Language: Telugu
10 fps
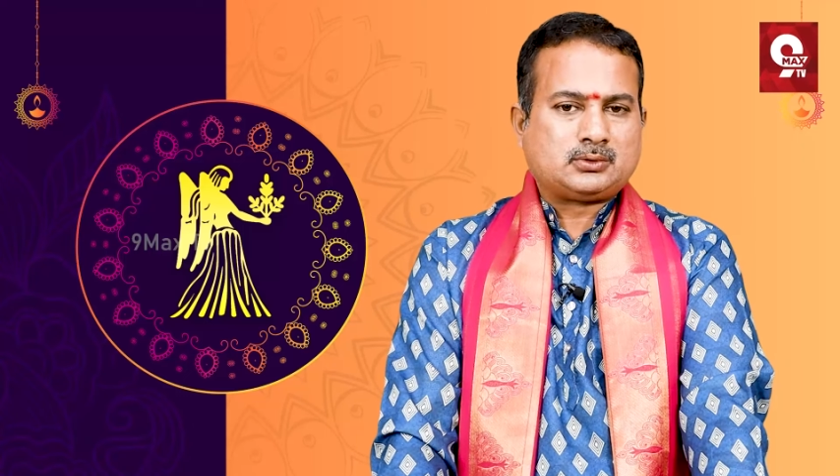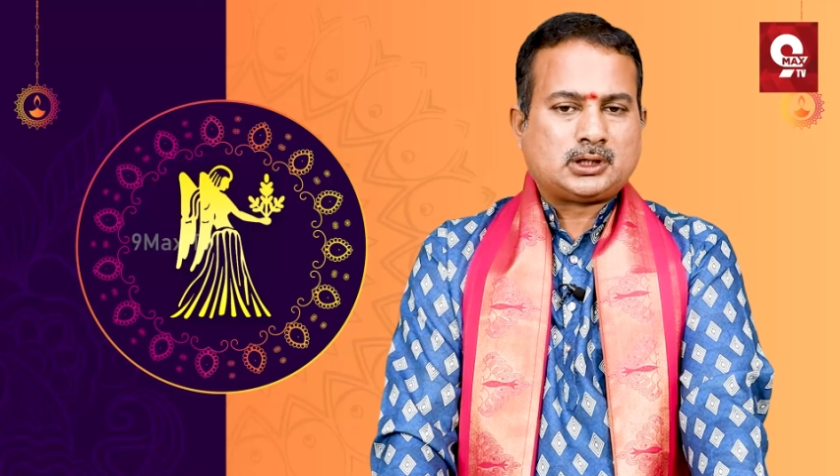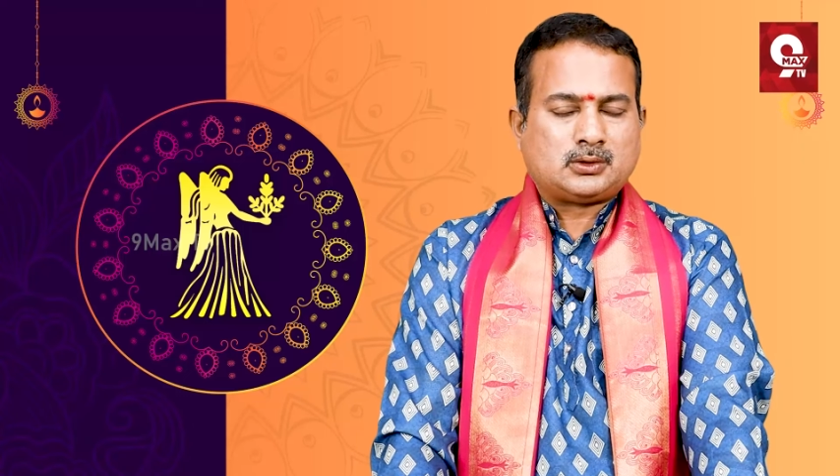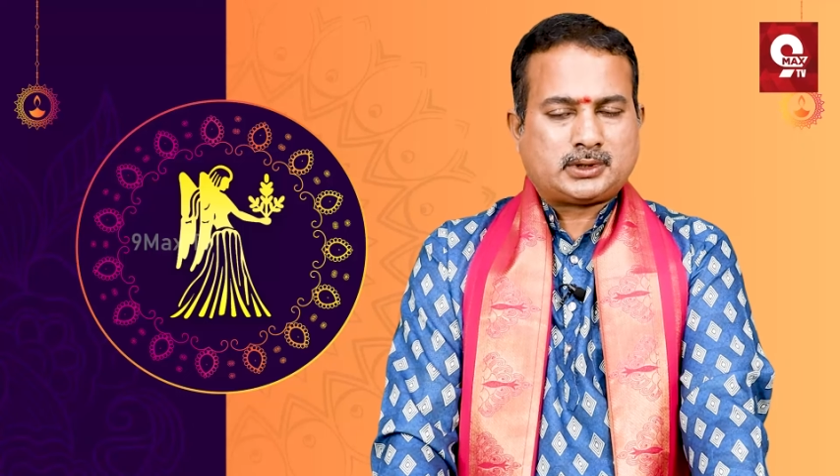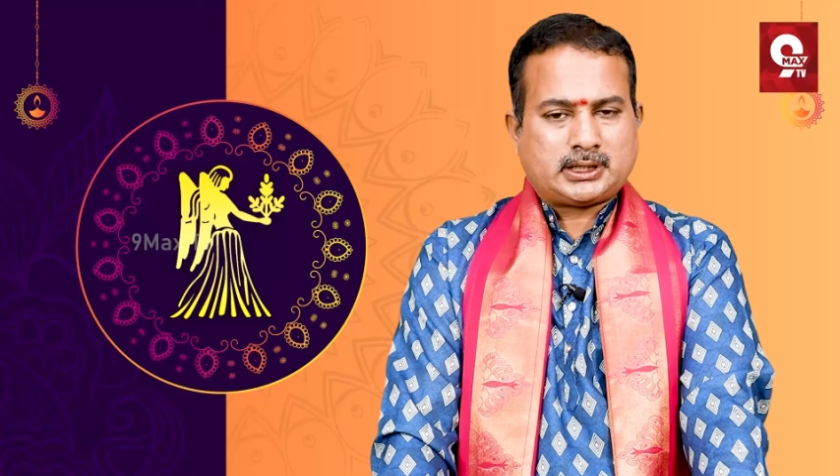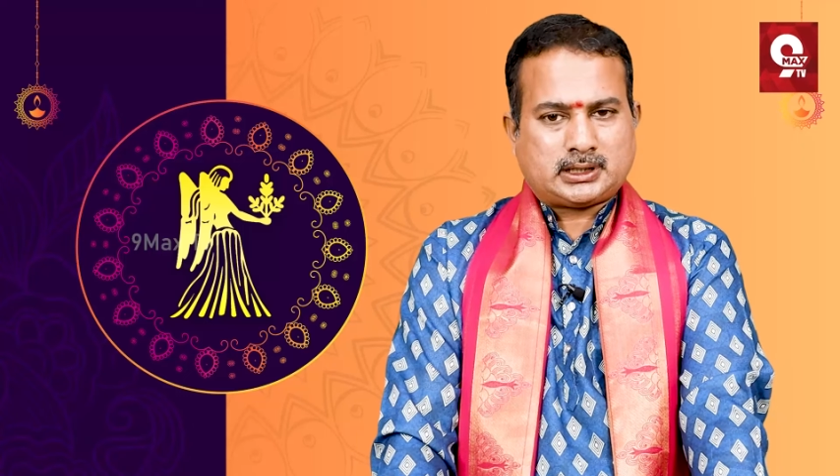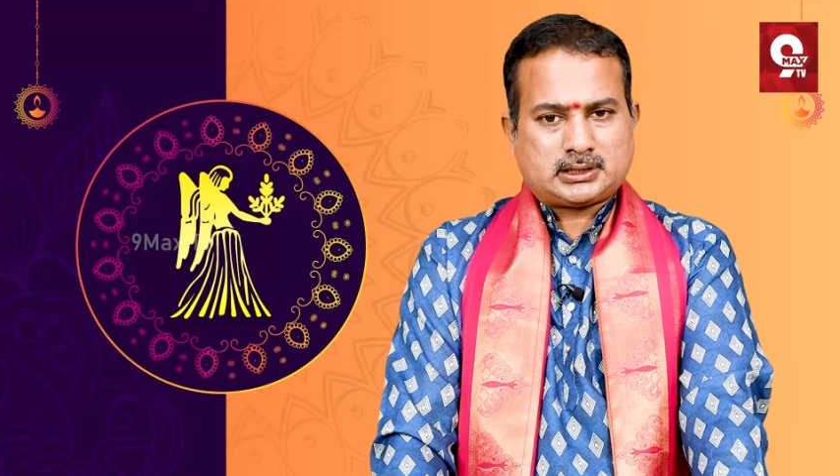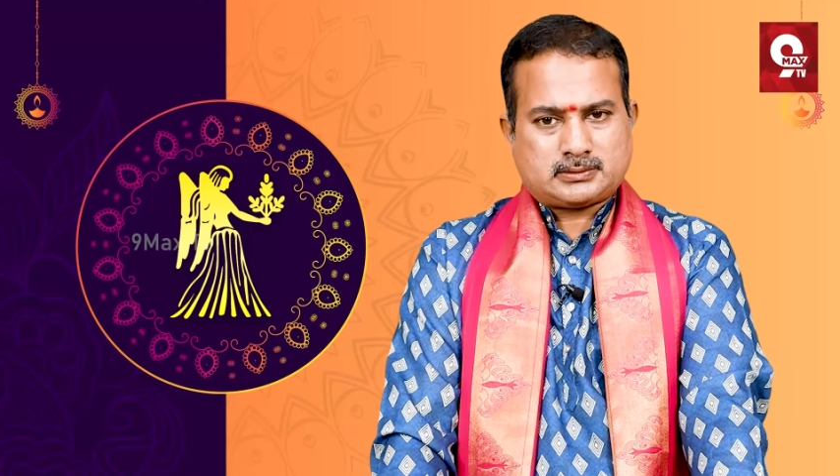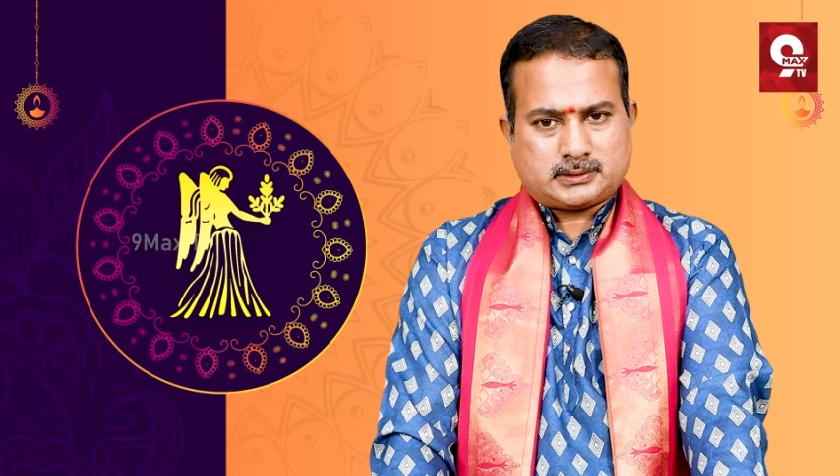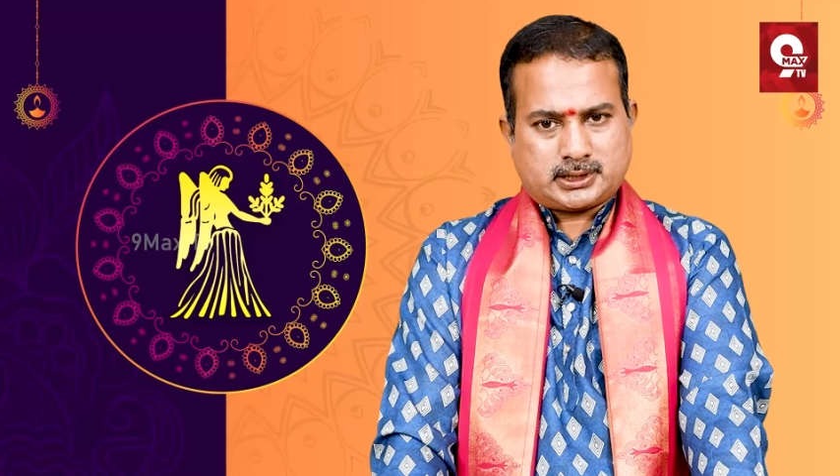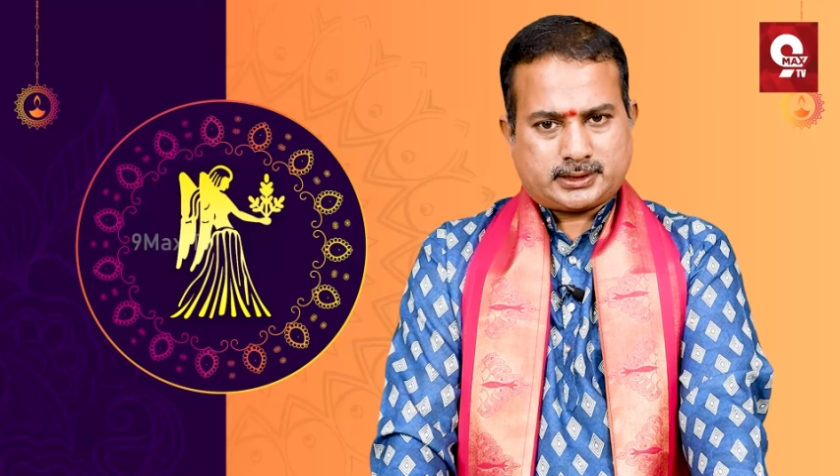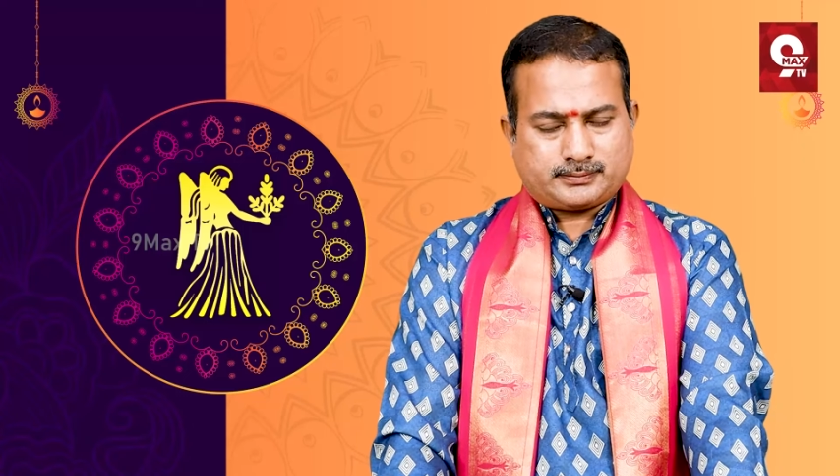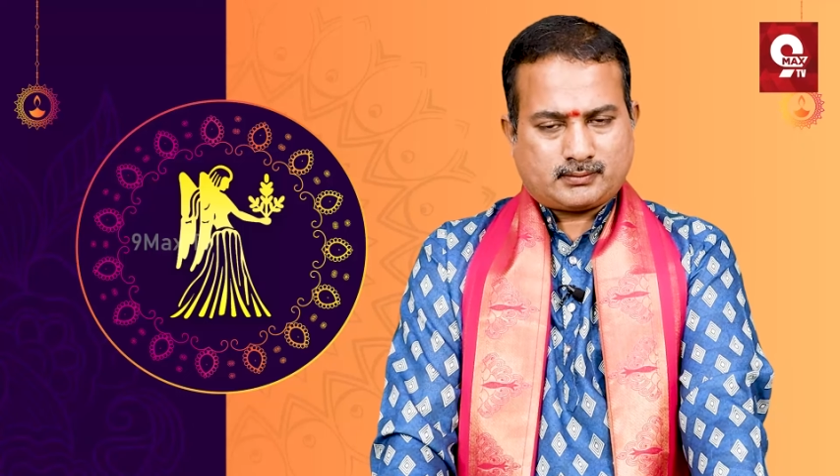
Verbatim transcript: ఎక్కువగా ఉంటాయి రాశి వారికి